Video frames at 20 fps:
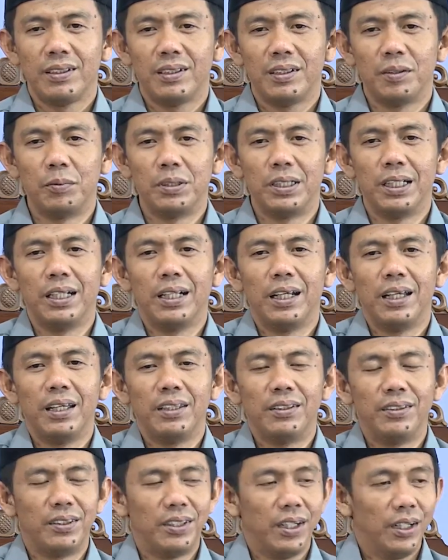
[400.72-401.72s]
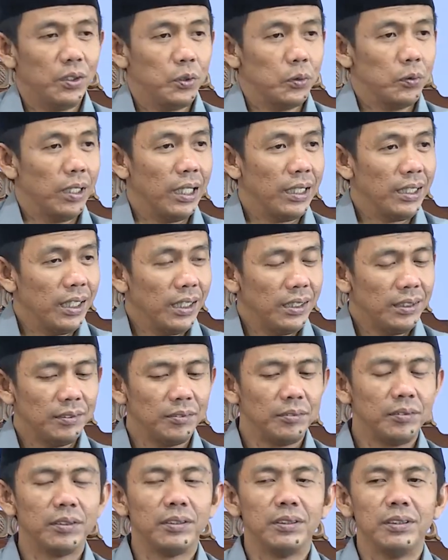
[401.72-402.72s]
Kemudian ayat
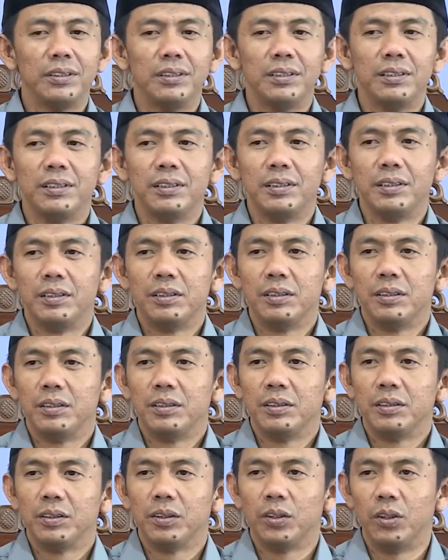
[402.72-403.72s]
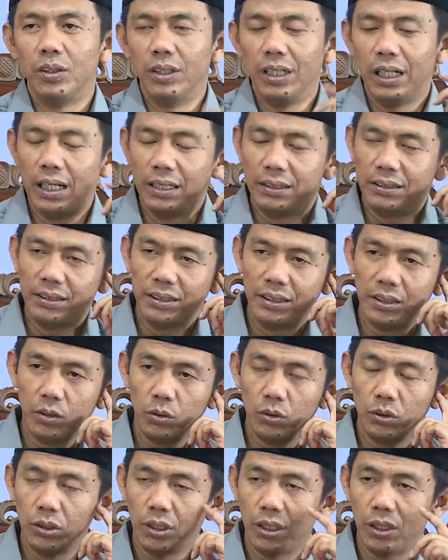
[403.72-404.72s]
32-nya Kulati
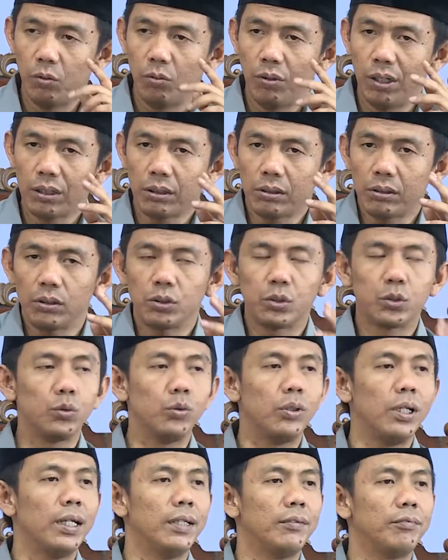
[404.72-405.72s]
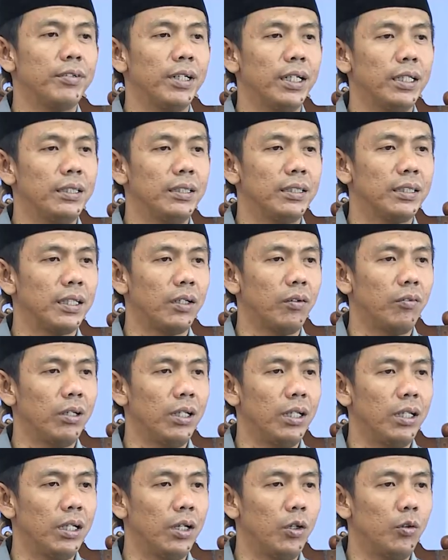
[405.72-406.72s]
Allah war rasulah fa in
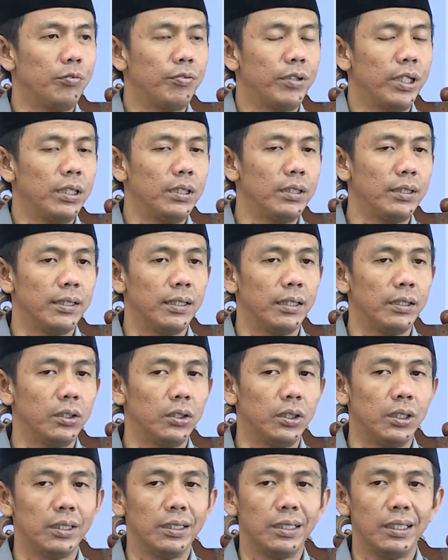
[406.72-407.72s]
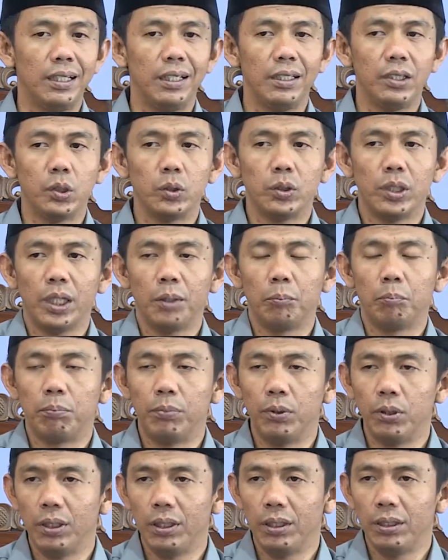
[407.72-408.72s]
tawallau fa Allah la
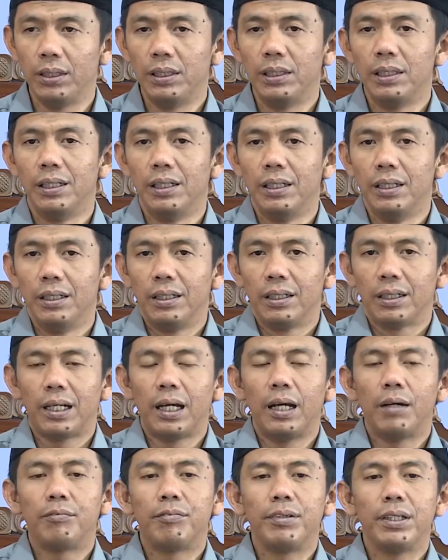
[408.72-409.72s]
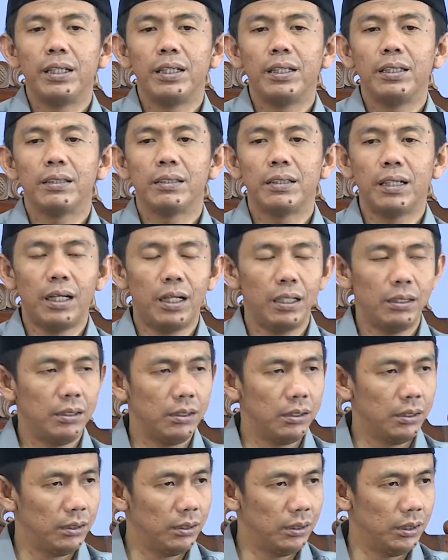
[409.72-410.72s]
yuhibbul kafirin
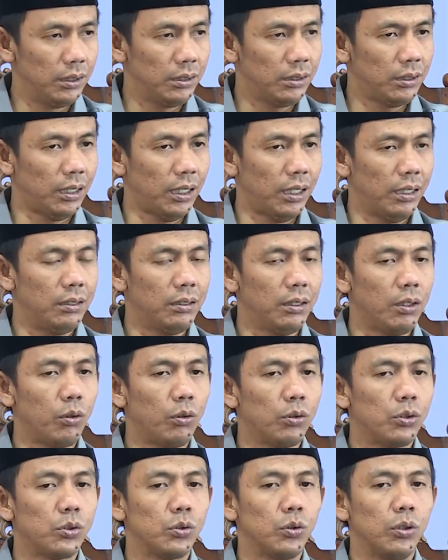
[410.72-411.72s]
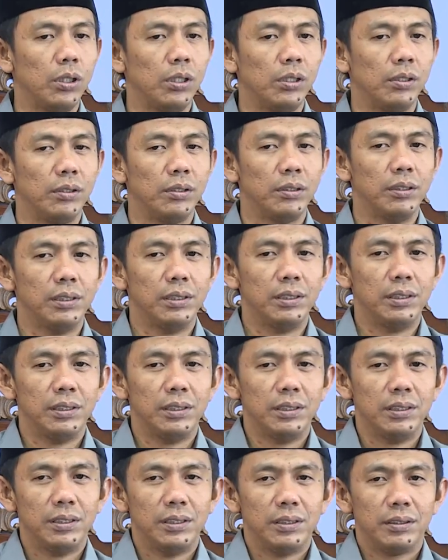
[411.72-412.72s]
taati Allah taati Rasul
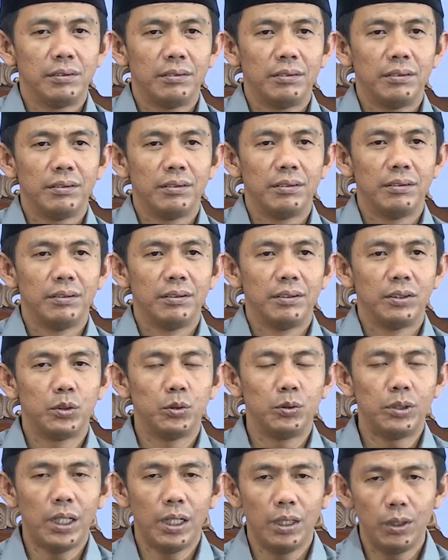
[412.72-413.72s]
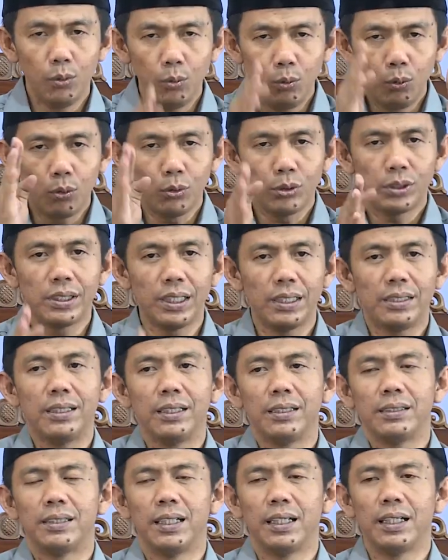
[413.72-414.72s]
sudah lurus
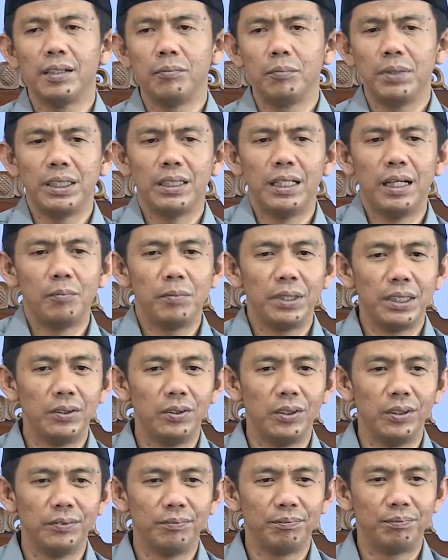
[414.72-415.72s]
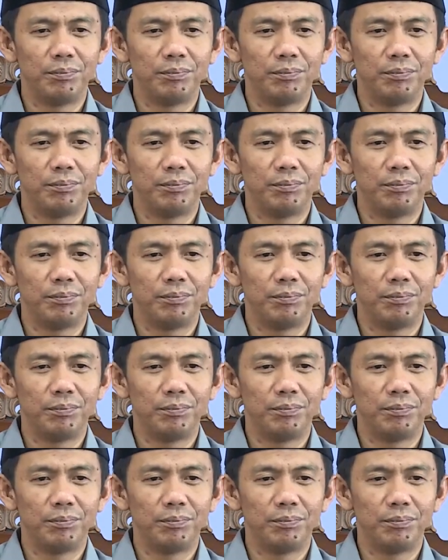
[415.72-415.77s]
saja jangan menggak-menggok